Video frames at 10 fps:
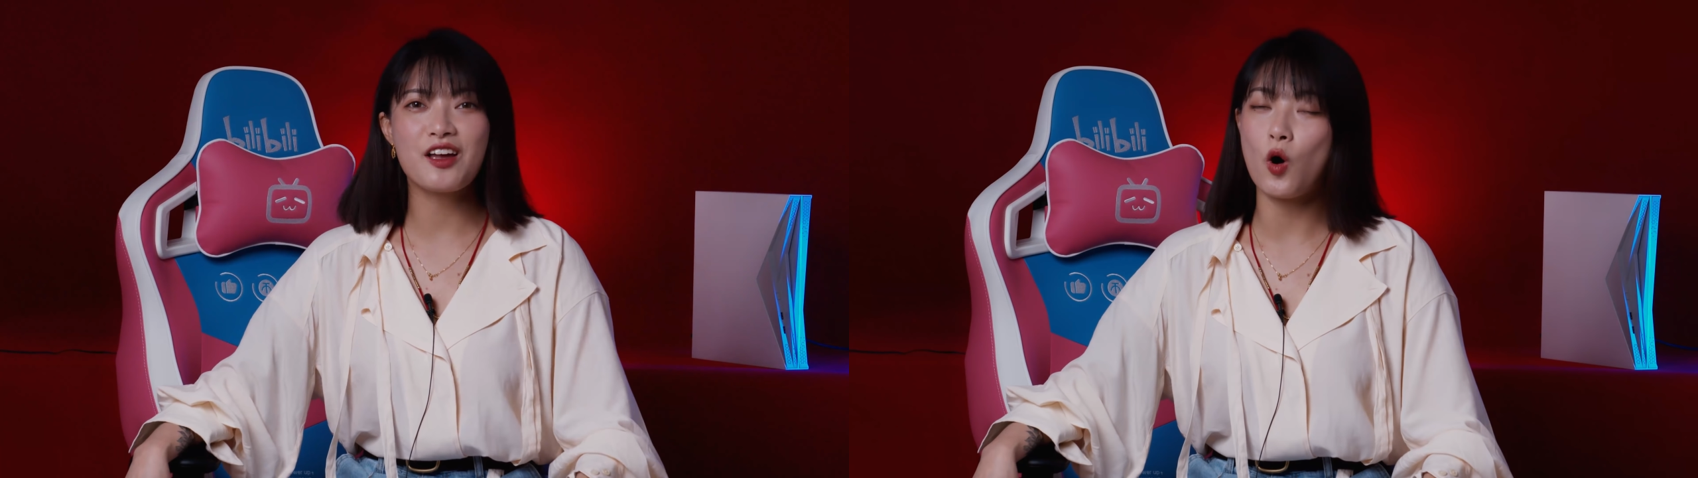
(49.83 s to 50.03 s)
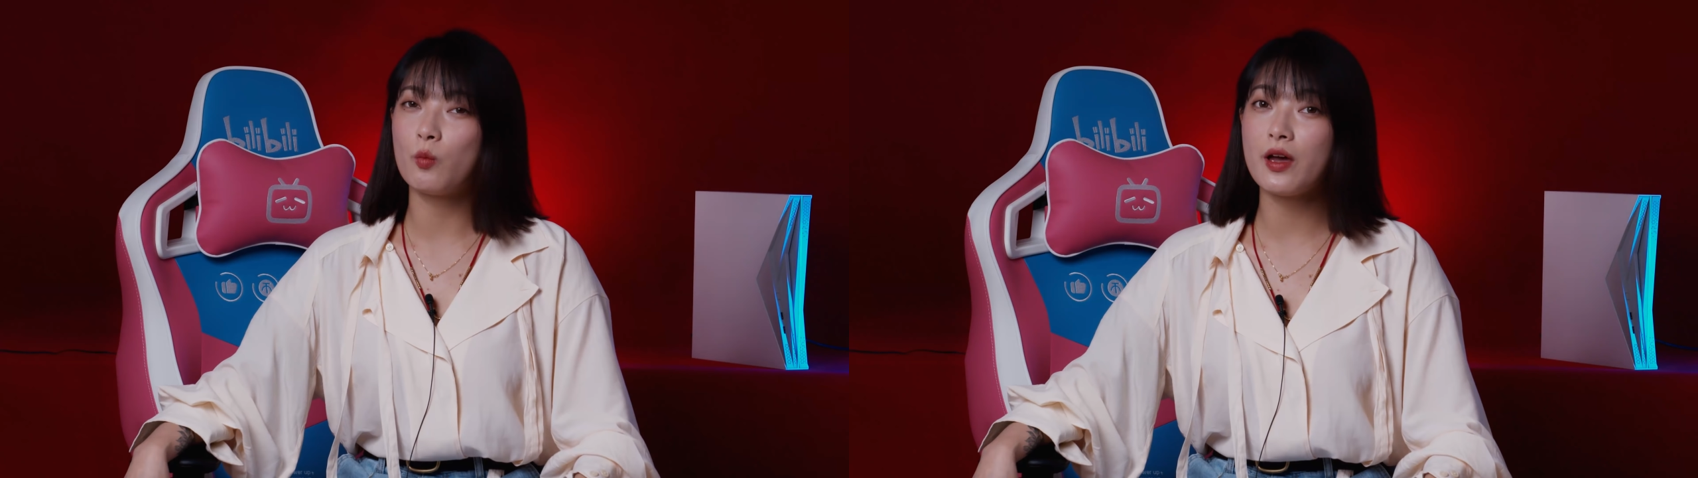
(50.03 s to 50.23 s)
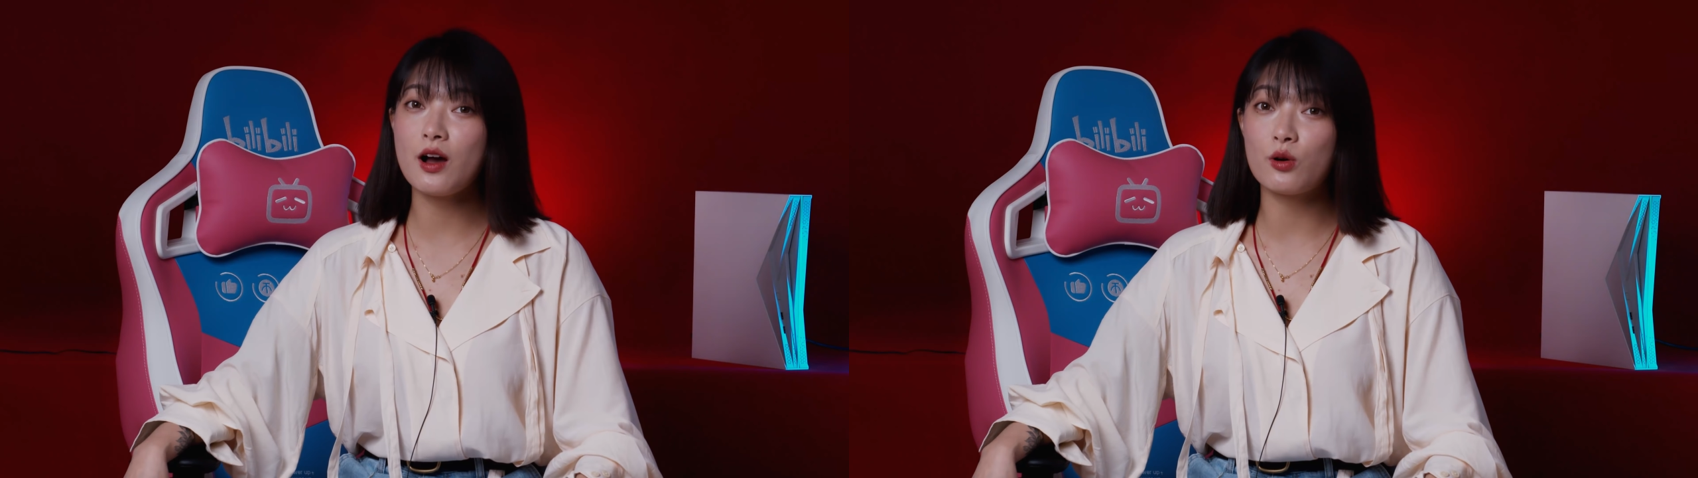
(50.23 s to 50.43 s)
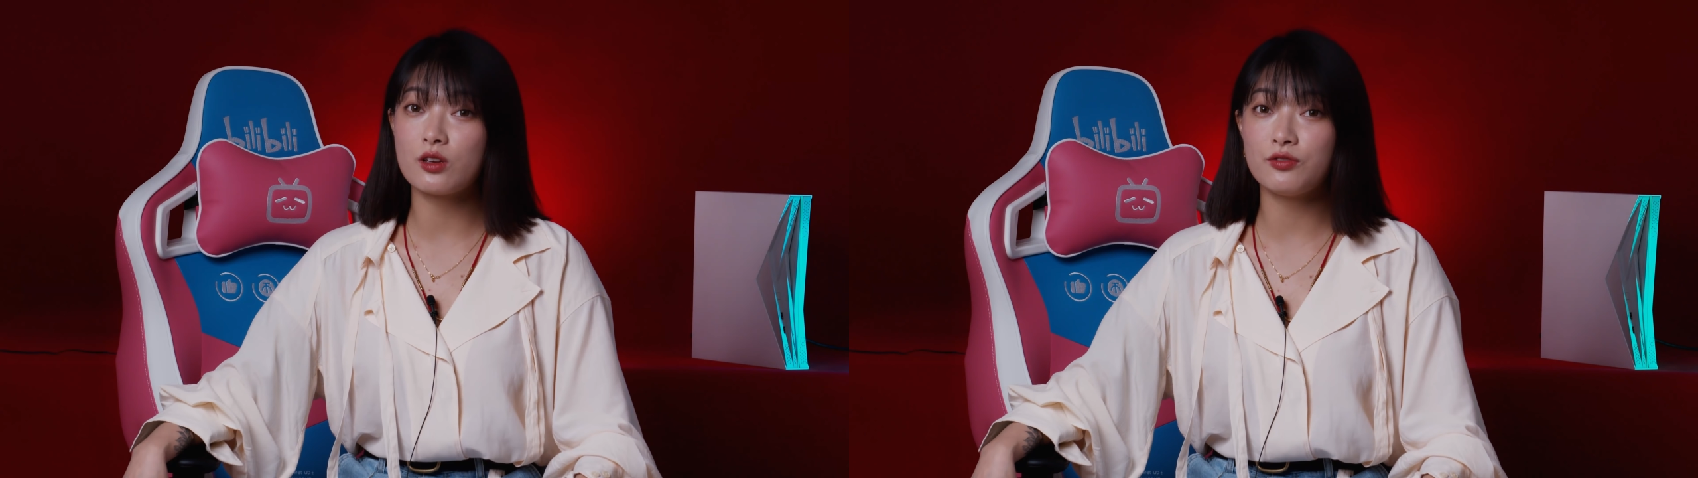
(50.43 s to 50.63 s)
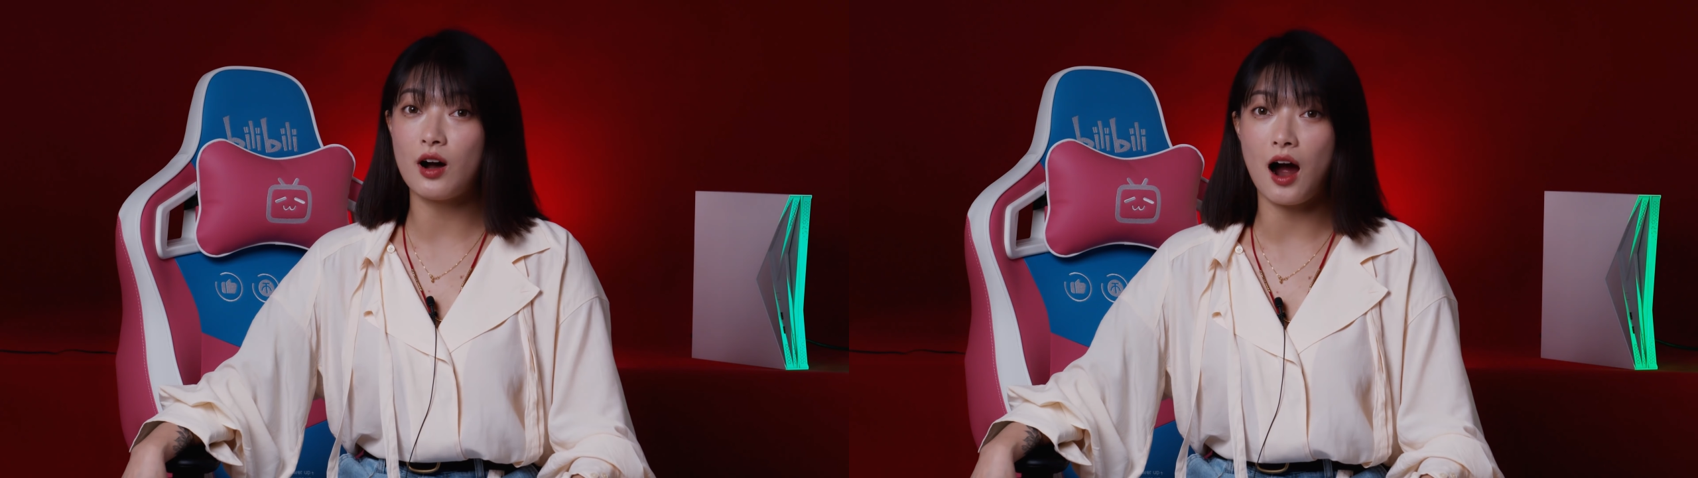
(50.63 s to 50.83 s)
有没有
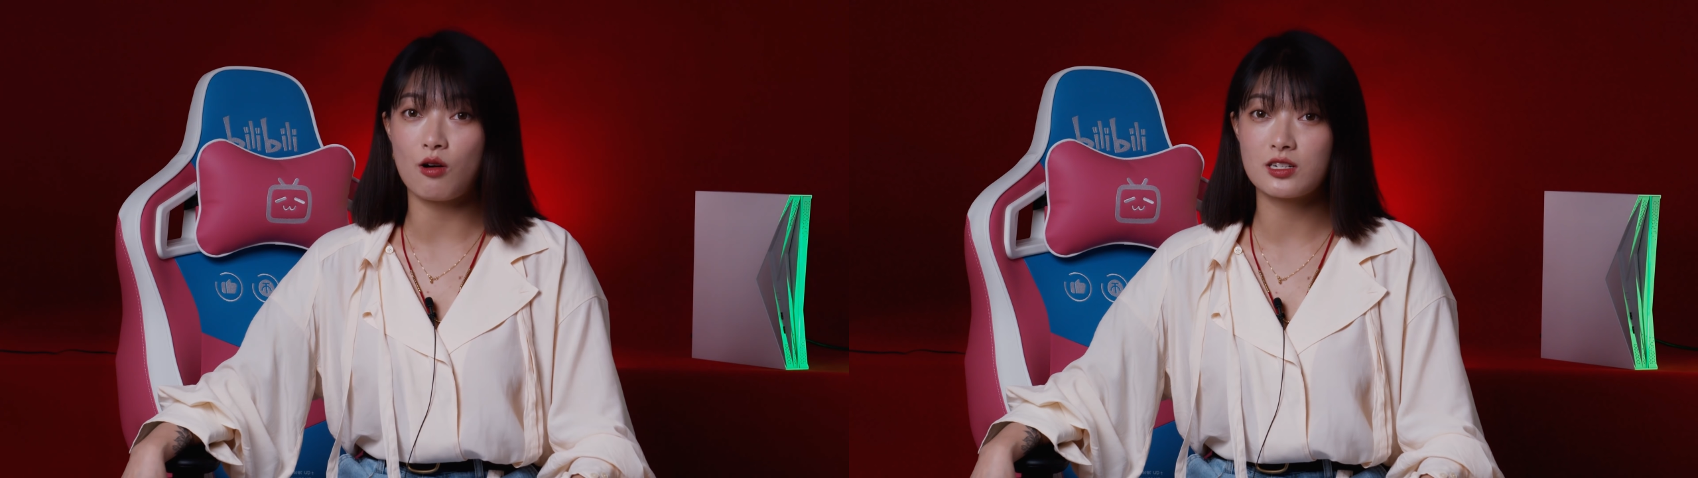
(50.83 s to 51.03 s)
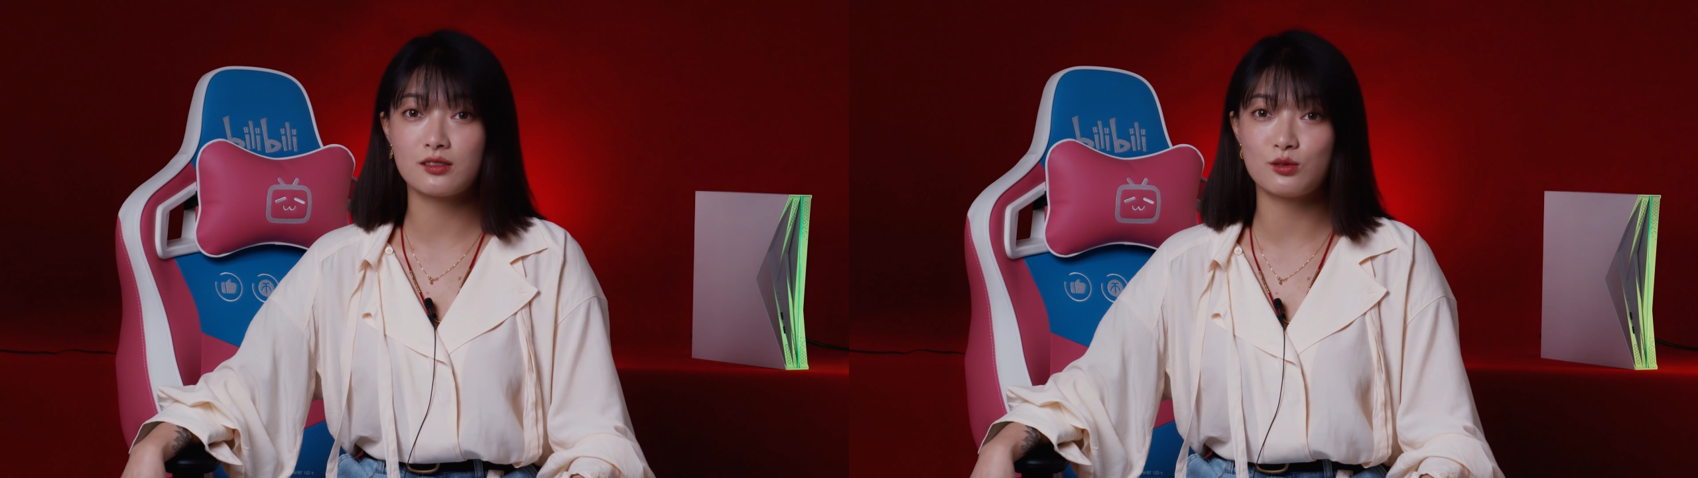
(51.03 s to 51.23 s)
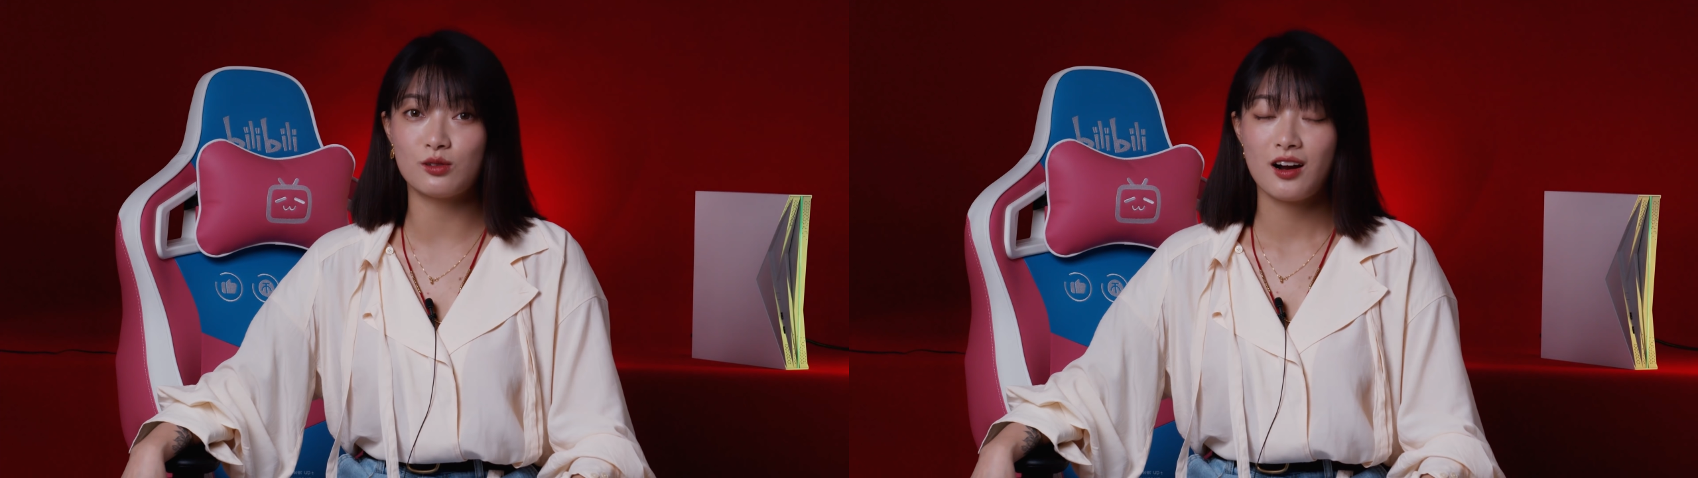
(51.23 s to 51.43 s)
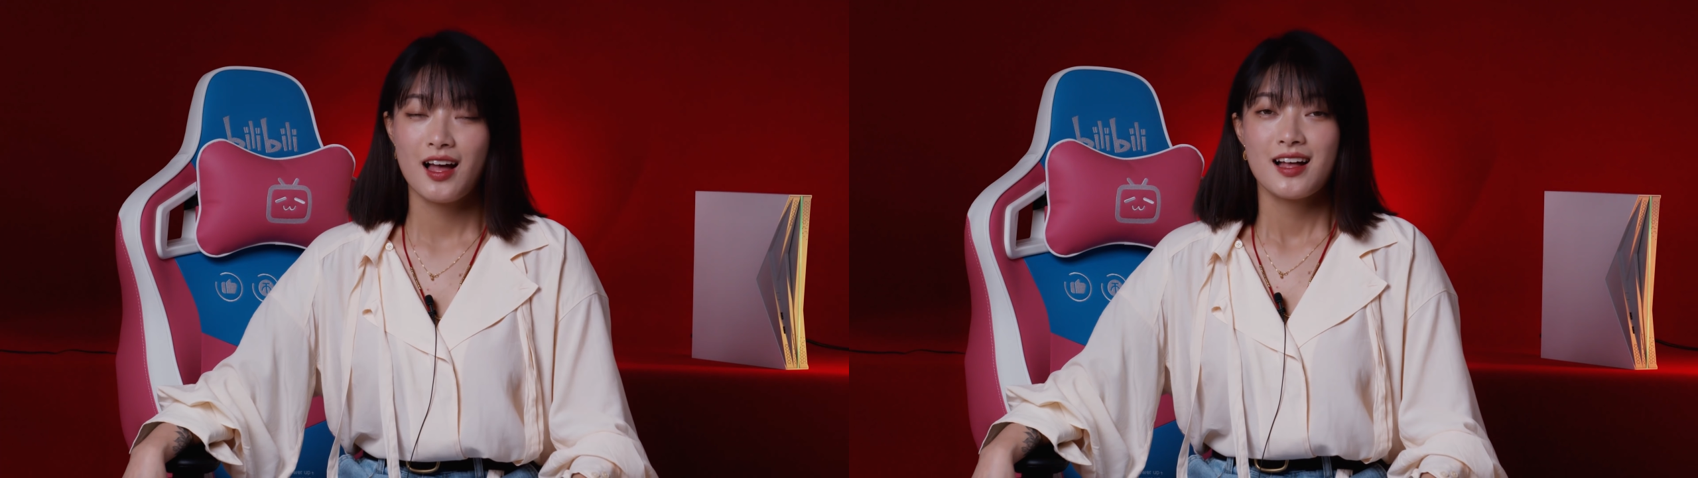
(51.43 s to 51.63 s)
一副好身骨。